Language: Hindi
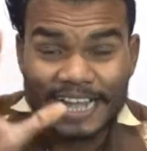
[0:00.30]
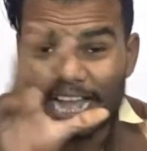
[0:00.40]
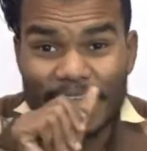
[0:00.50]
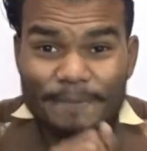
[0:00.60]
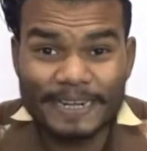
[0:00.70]

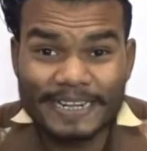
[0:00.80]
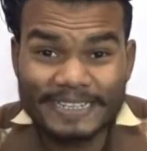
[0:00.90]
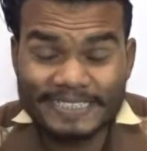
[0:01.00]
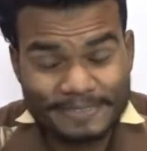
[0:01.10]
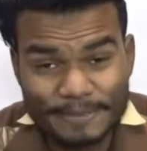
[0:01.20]
हाय
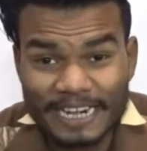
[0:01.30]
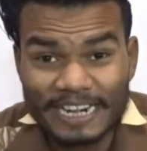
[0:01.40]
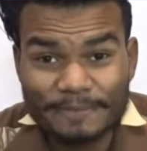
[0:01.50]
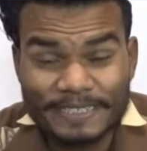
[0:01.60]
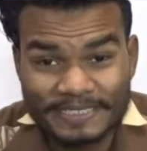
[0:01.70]
फ्रेंड्स मेरा
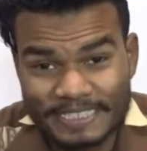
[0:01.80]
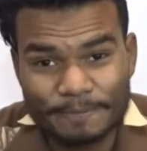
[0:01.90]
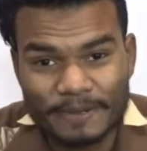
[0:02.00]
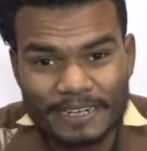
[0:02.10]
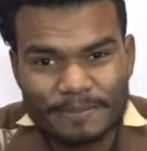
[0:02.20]
नाम है
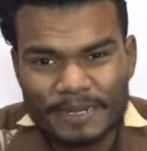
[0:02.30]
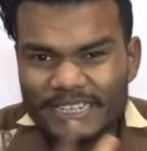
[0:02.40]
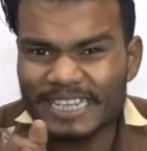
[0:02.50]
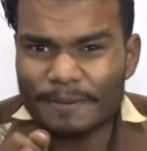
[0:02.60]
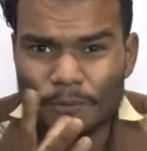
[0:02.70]
दीपक
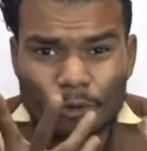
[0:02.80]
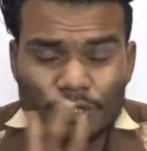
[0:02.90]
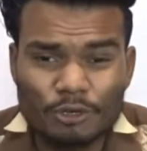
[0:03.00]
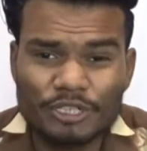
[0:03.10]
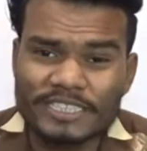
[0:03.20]
फ्रेंड्स यार
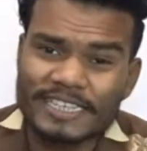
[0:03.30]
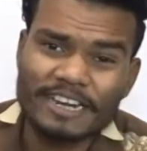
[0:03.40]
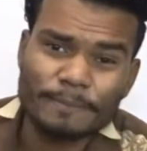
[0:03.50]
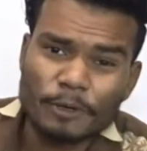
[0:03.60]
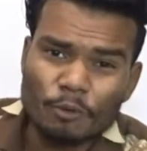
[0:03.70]
बहुत दिनों से
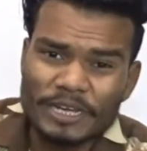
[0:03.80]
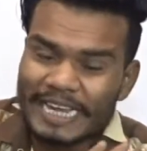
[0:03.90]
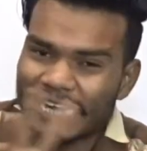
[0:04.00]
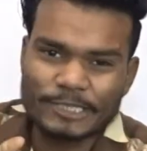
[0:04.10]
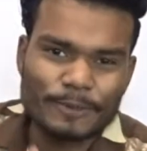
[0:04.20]
चैनल पे कोई
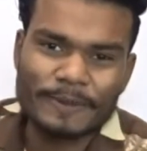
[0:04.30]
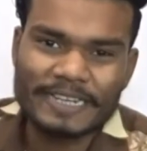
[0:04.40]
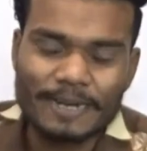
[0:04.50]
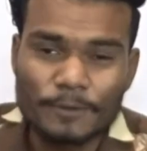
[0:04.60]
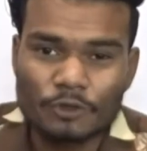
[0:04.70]

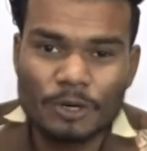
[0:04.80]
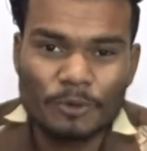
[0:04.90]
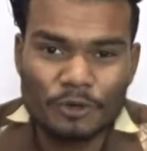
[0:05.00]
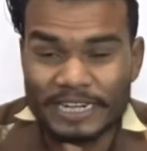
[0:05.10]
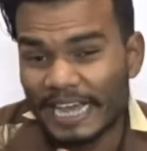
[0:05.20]
एक्सपेरिमेंट का वीडियो हम
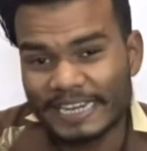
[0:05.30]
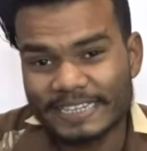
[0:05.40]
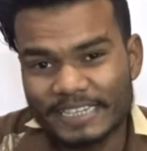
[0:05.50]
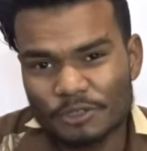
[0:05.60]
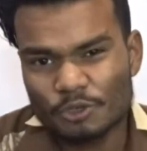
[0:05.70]
लोग डाले
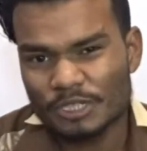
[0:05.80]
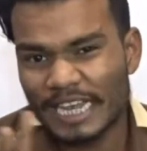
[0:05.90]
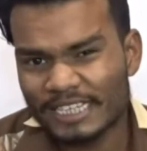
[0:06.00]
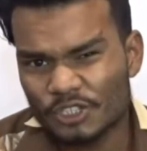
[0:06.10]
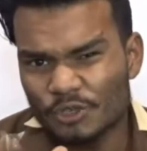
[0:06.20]
नहीं तो सोचा
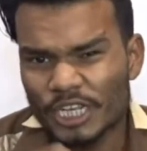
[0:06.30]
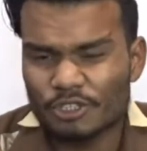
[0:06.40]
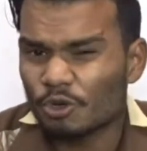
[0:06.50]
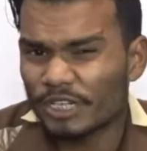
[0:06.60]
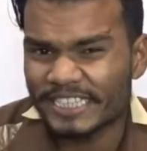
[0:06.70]
आज क्यों नहीं एक
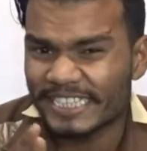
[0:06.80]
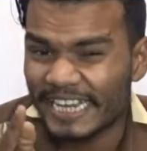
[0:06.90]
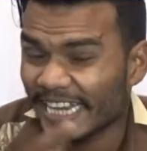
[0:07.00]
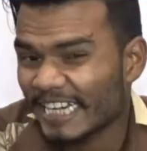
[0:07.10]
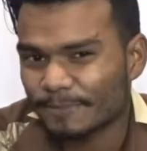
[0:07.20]
छोटी सी
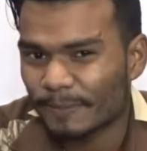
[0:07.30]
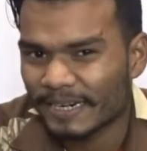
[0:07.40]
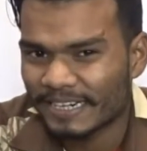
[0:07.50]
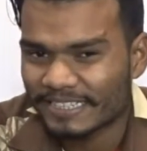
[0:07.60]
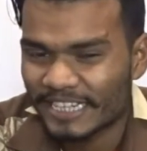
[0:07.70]

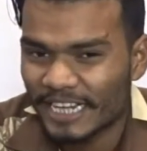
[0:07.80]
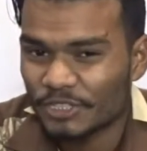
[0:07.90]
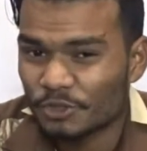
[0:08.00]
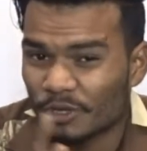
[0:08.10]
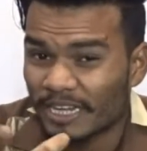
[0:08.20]
एक्सपेरिमेंट करते हैं
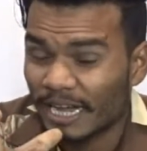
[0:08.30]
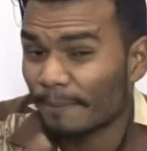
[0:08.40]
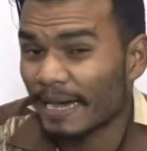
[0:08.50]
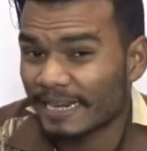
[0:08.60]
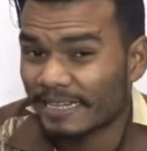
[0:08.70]
जो कि
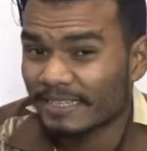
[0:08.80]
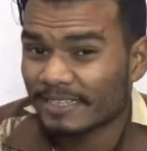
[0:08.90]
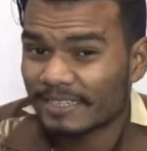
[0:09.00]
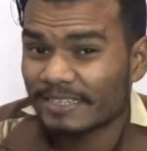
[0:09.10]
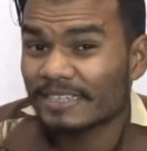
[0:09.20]
हमारे
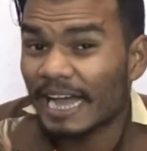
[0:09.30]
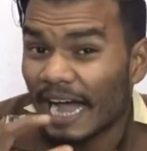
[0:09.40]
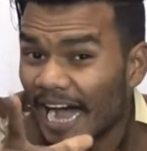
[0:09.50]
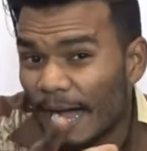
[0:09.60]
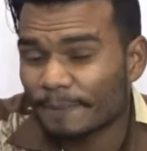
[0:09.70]
या
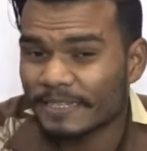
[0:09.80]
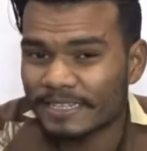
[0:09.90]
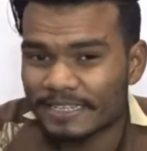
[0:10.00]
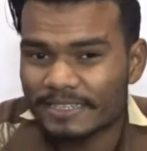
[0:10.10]
आपके